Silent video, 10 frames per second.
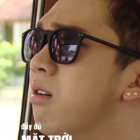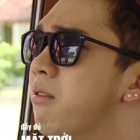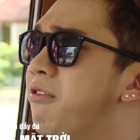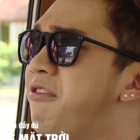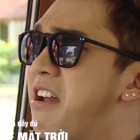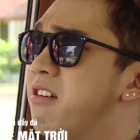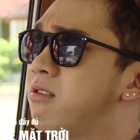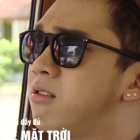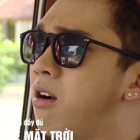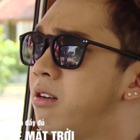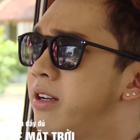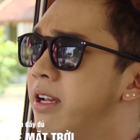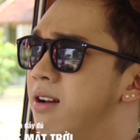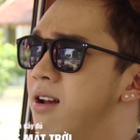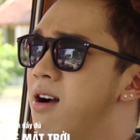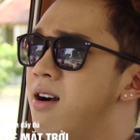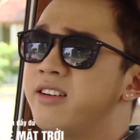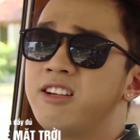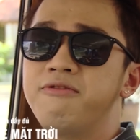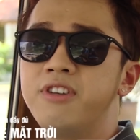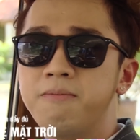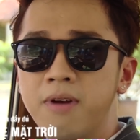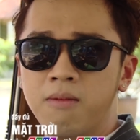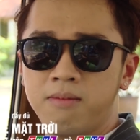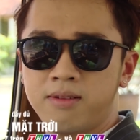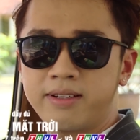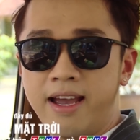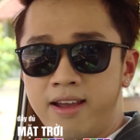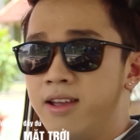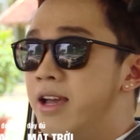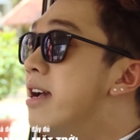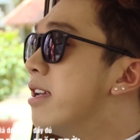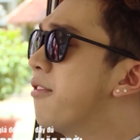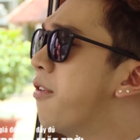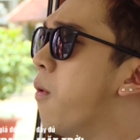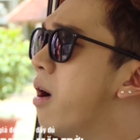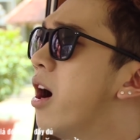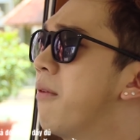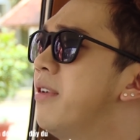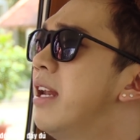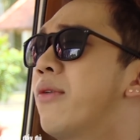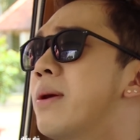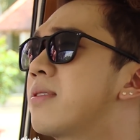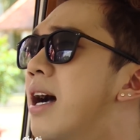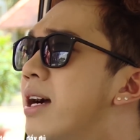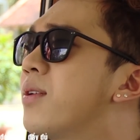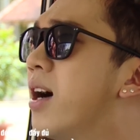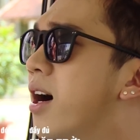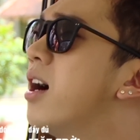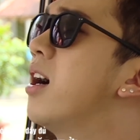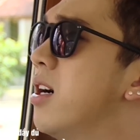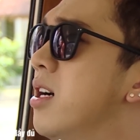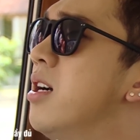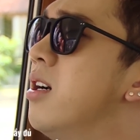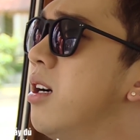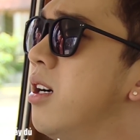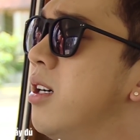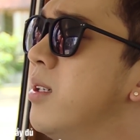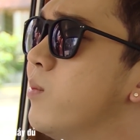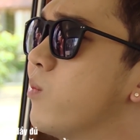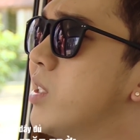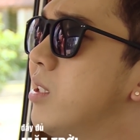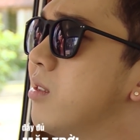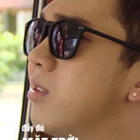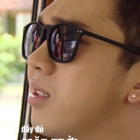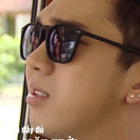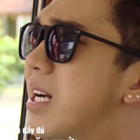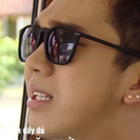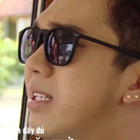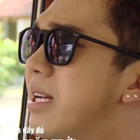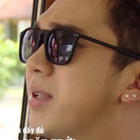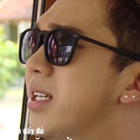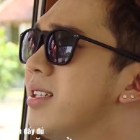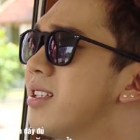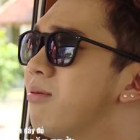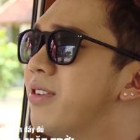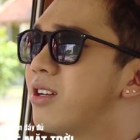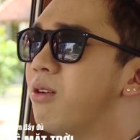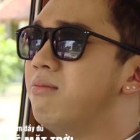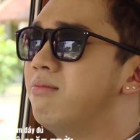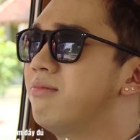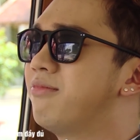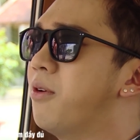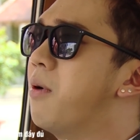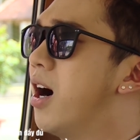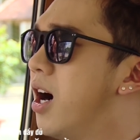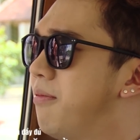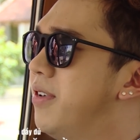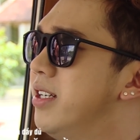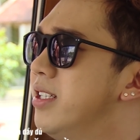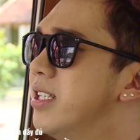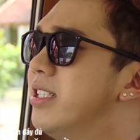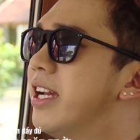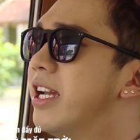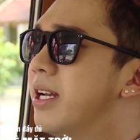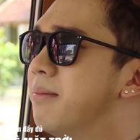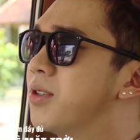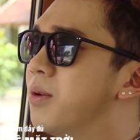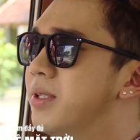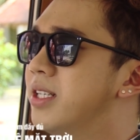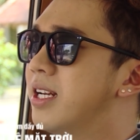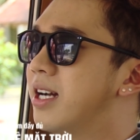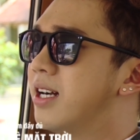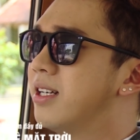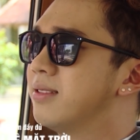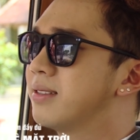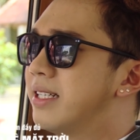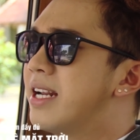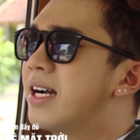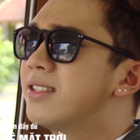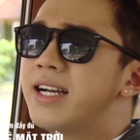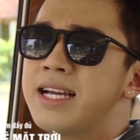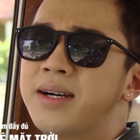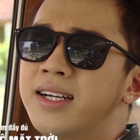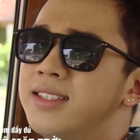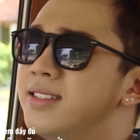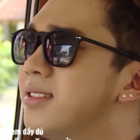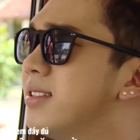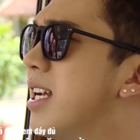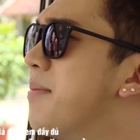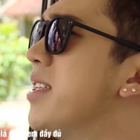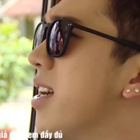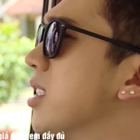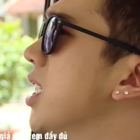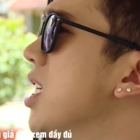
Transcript: lượng fan cực kỳ lớn ở trên vlog. Ừ. Đấy, để phù hợp với lại website của họ. Uh, thật sự ra thì em thấy công việc cũng phù hợp với kinh nghiệm cũng như là khả năng của em á. À. Cho nên mới nhận